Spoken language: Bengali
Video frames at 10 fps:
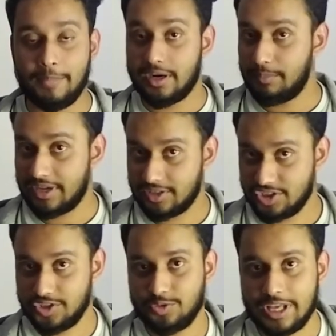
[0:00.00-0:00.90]
বাট
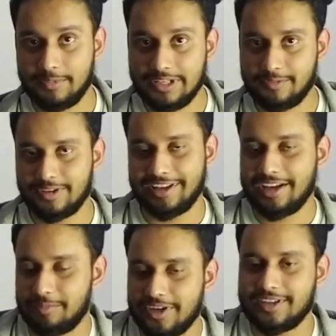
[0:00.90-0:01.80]
বাংলাদেশে যেহেতু অ্যাভেলেবেল নাই
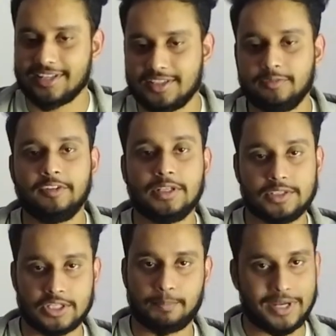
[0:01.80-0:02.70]
আপনার টাচ অ্যান্ড ফিল
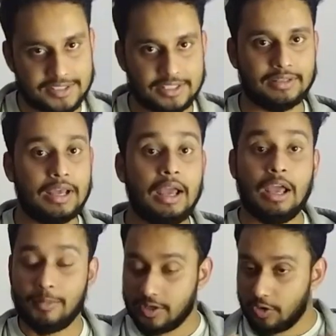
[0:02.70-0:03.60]
সেটা পাচ্ছেন না
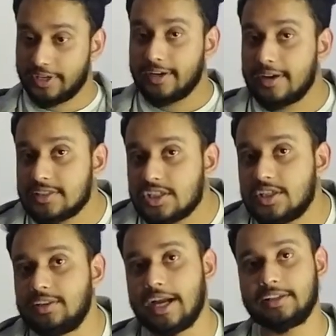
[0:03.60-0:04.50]
বাট অনেকের কাছে
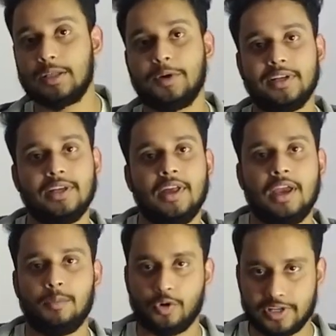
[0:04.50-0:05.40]
সেটা থাকতে পারে
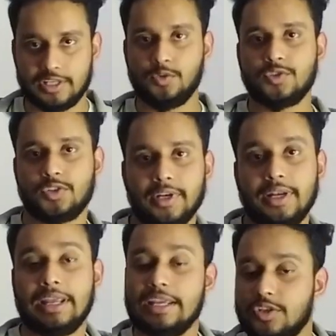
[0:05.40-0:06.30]
এবং অনেকে ইউজ করেন
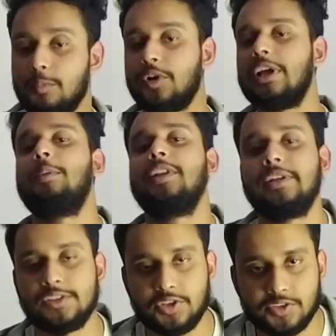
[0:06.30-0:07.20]
এই সম্পর্কে আমাদের
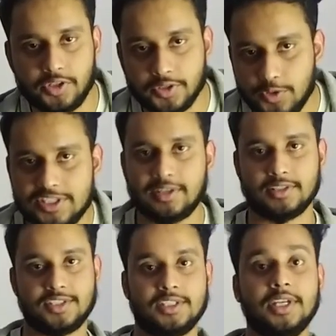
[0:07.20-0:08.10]
কাছে অনেক ধরনের কোয়েশ্চেন
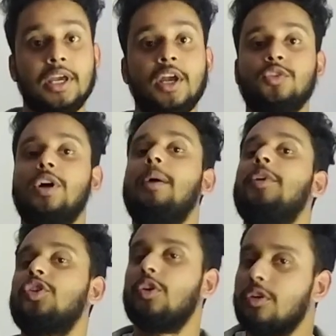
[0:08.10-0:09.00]
আসছে সো
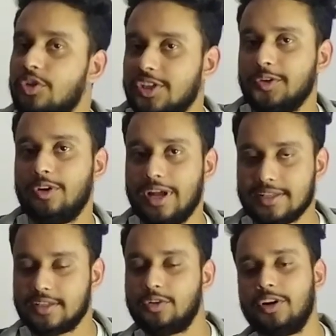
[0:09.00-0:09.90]
আমরা সকল কোয়েশ্চেনগুলোর
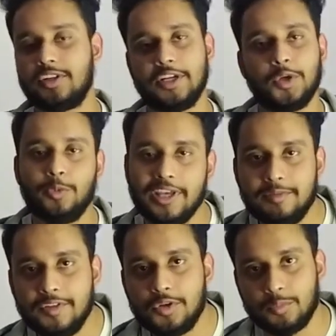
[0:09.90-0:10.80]
আনসার করার ট্রাই করবো এই
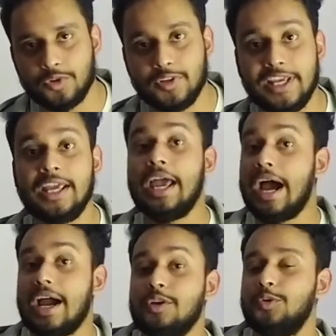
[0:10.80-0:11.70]
ভিডিওর মধ্যে
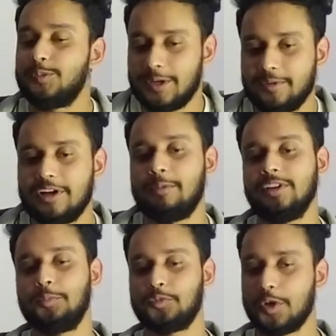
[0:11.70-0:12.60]
আই হোপ আপনারা
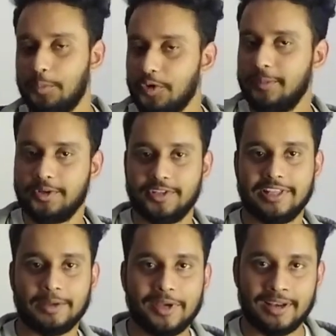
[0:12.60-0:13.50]
আমাদের সম্পূর্ণ ভিডিওটি
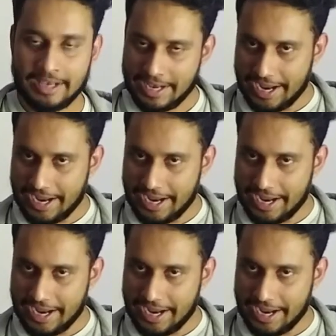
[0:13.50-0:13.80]
দেখবেন